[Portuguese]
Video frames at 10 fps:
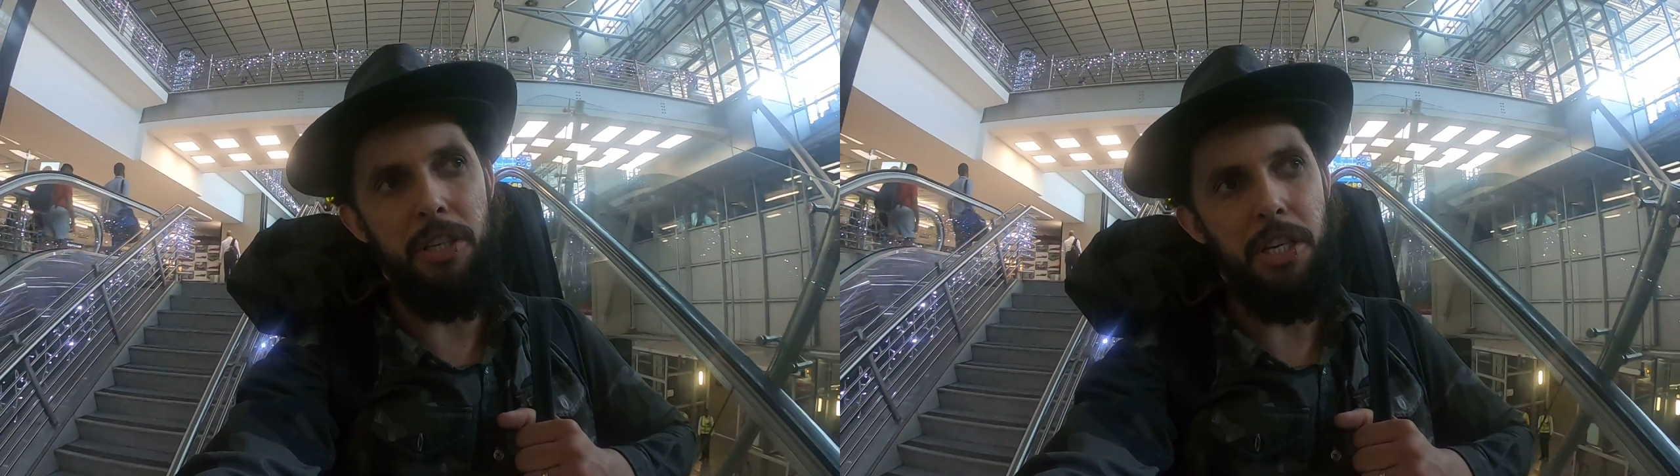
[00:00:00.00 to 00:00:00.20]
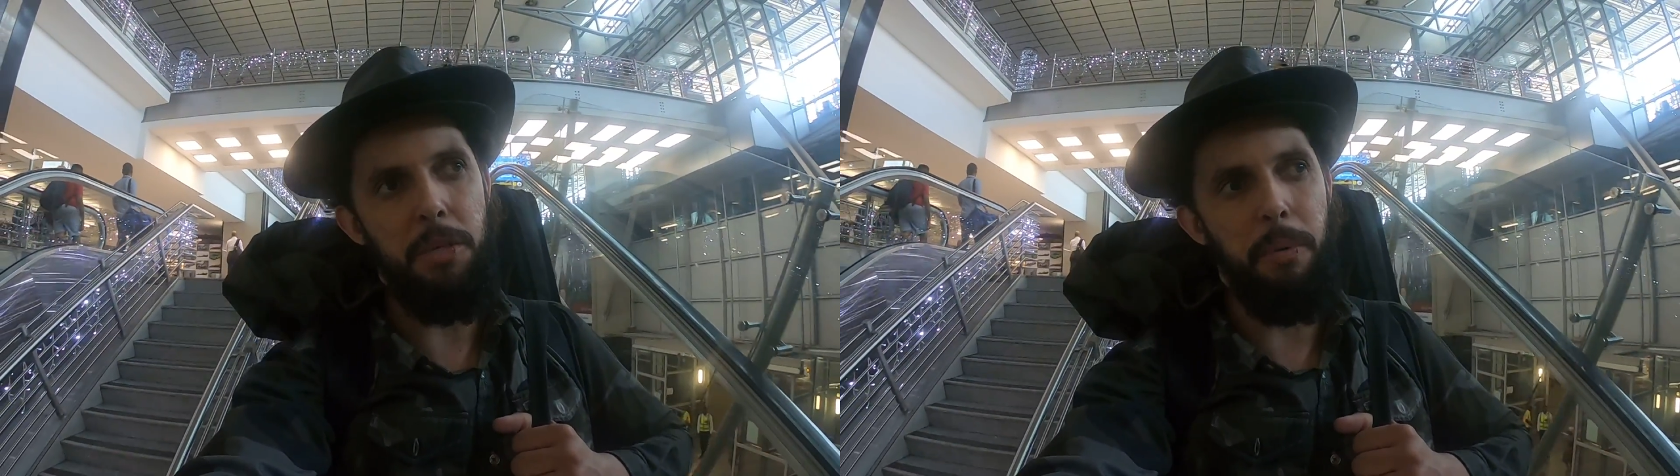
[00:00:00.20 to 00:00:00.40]
a
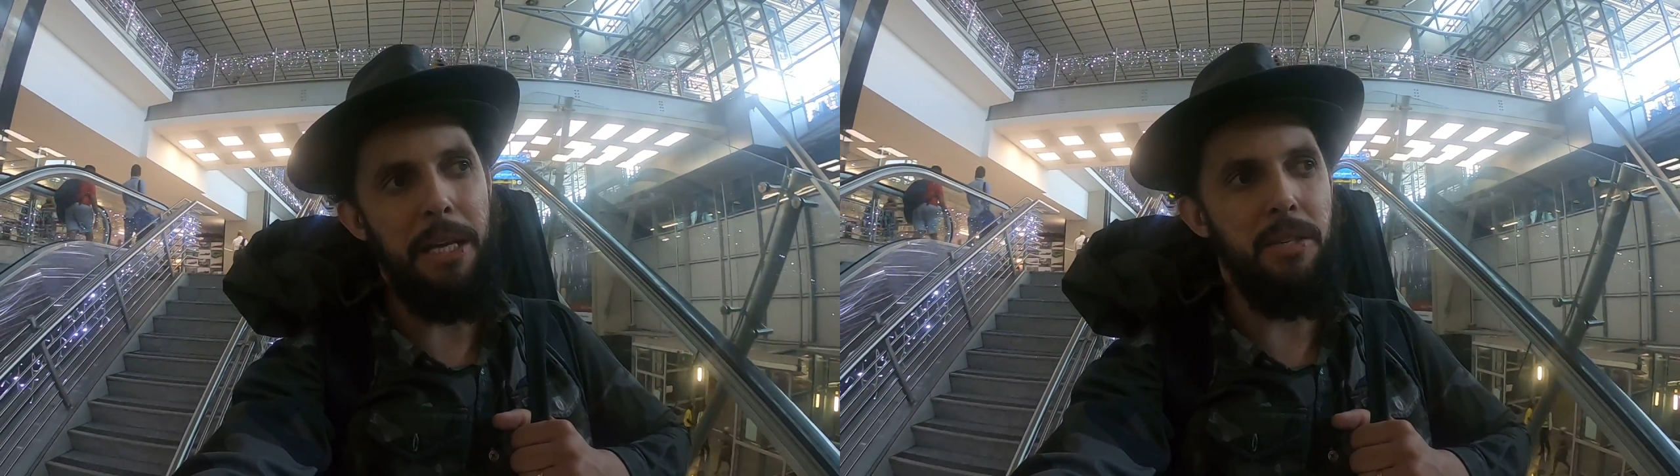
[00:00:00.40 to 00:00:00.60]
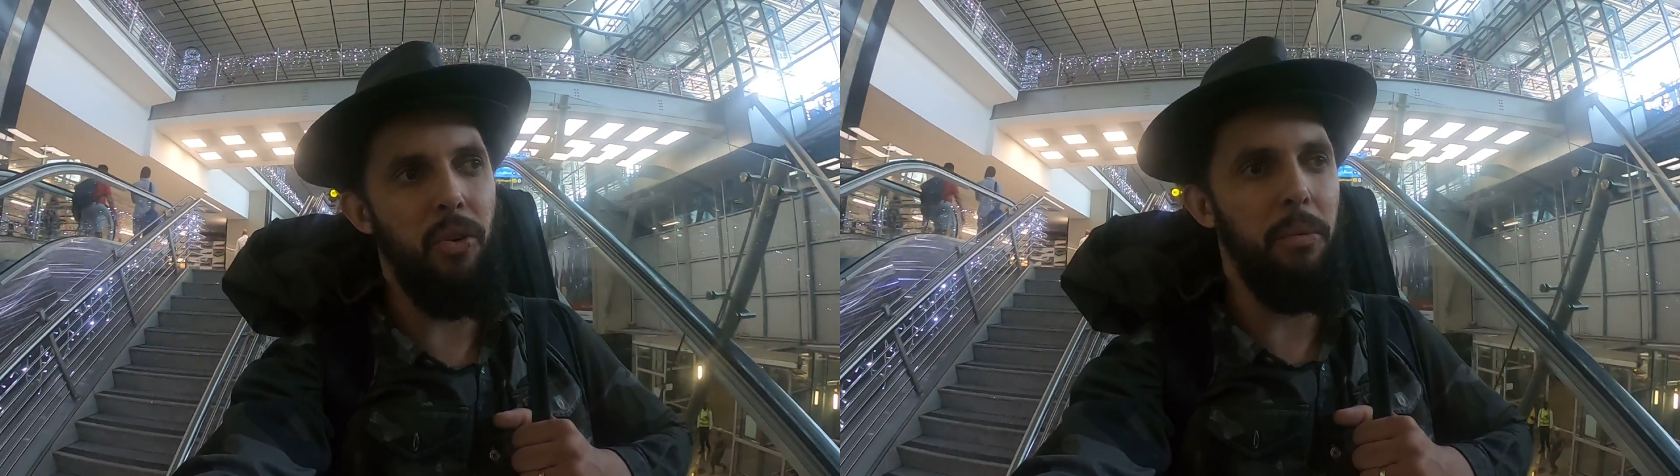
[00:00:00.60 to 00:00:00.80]
gente
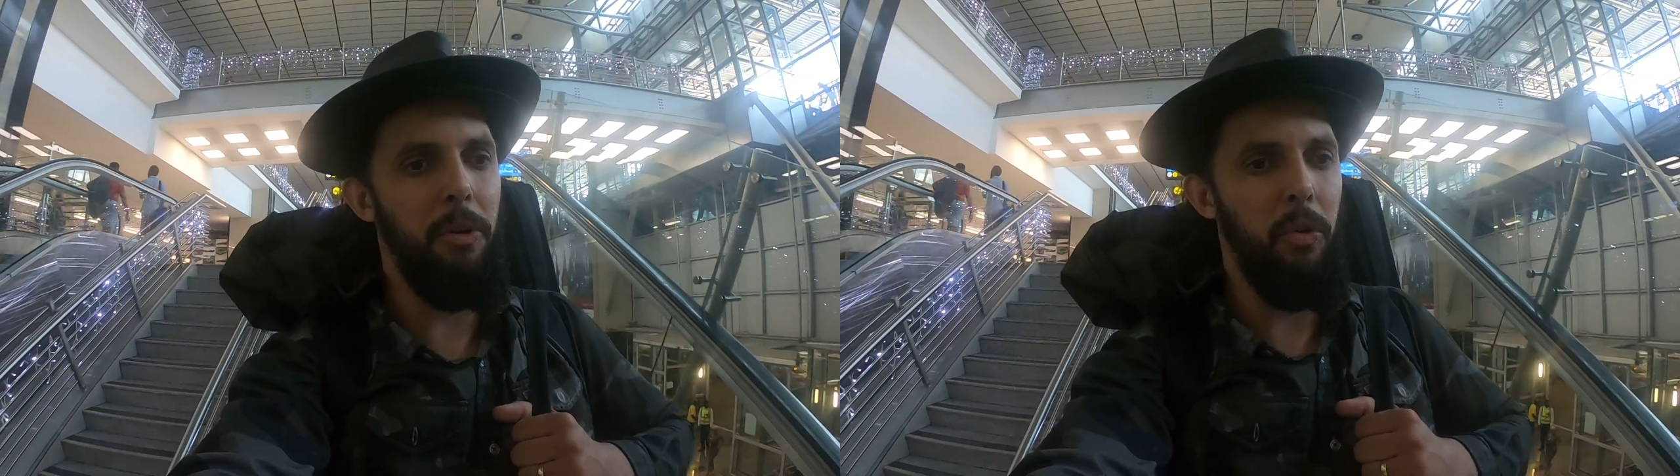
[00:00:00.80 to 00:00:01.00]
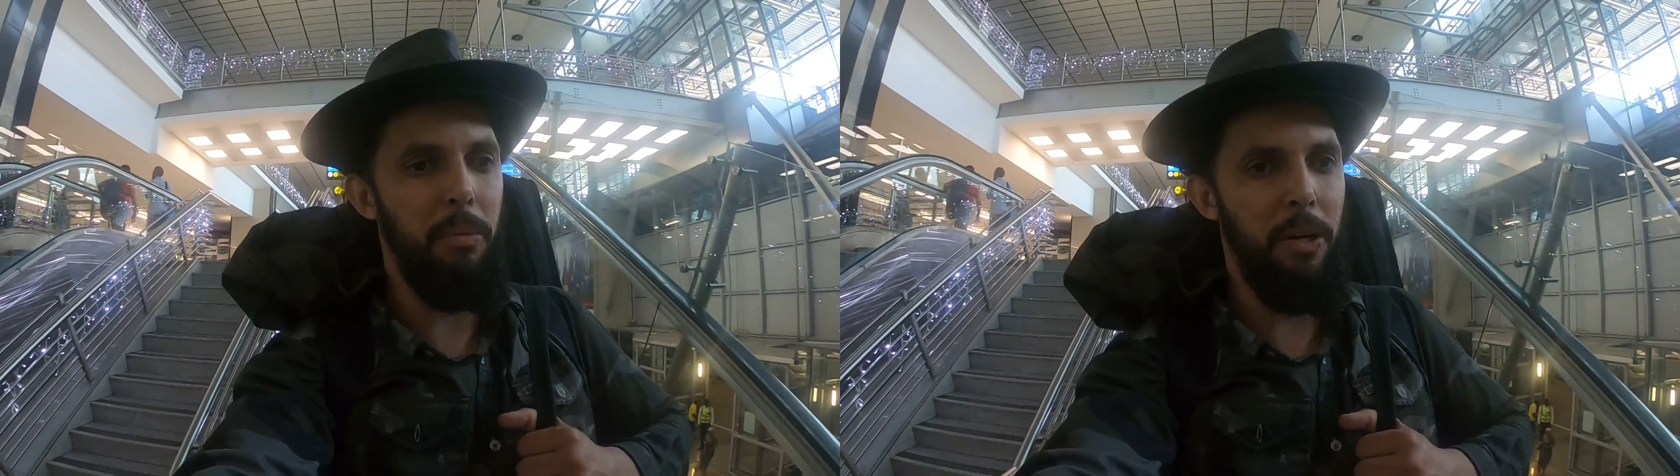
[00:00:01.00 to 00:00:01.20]
passa e come
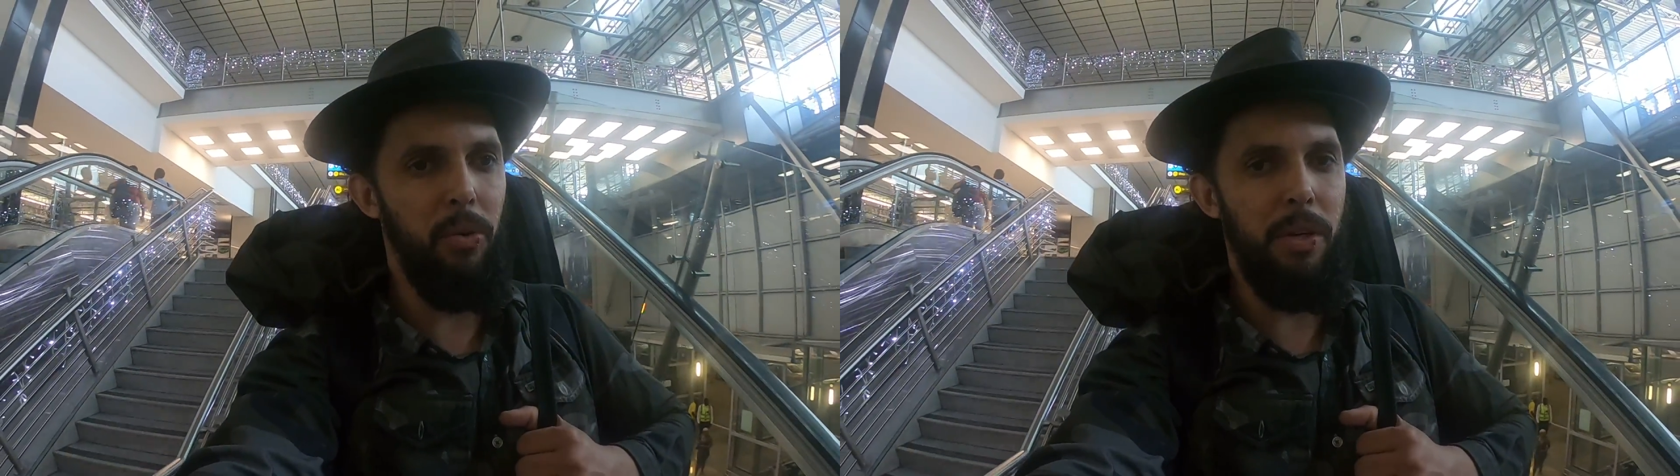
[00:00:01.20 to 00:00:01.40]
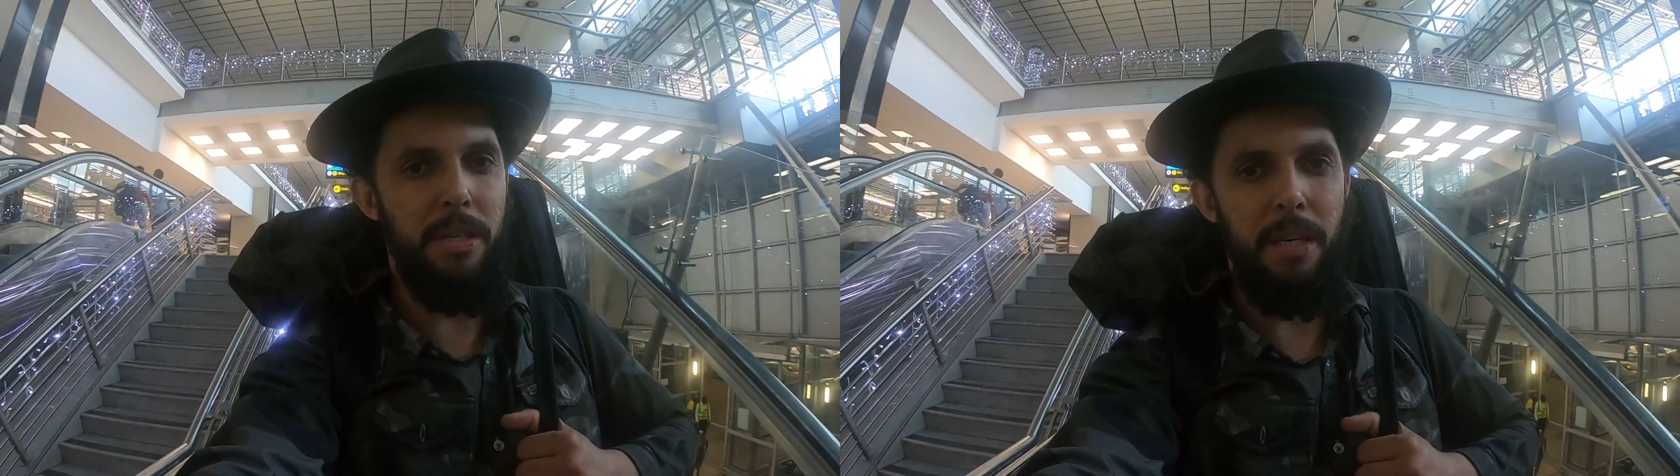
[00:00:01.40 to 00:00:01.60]
alguma
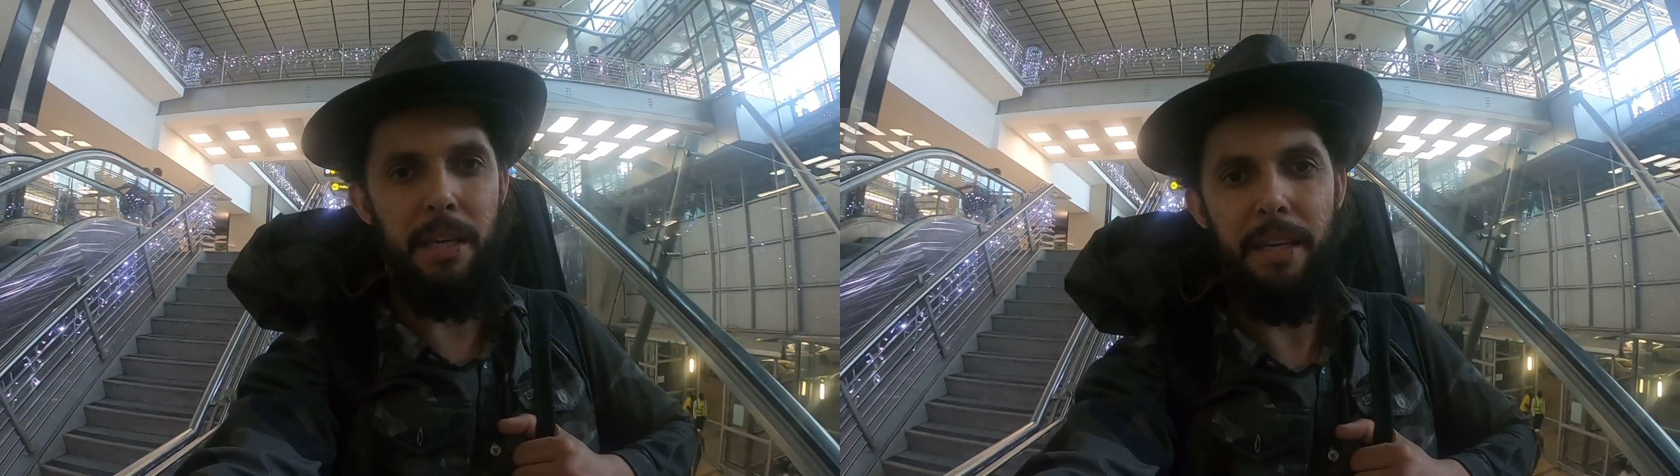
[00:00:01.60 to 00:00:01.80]
coisa.